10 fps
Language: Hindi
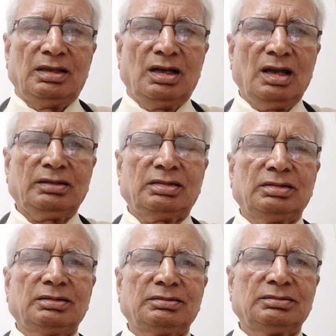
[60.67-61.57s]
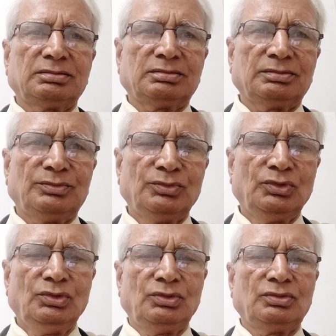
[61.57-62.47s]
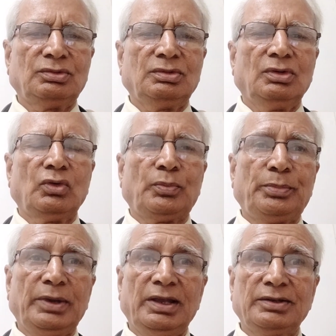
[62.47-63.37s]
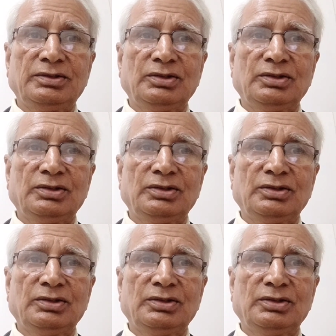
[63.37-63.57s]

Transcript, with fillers: दांत मुंह और पैर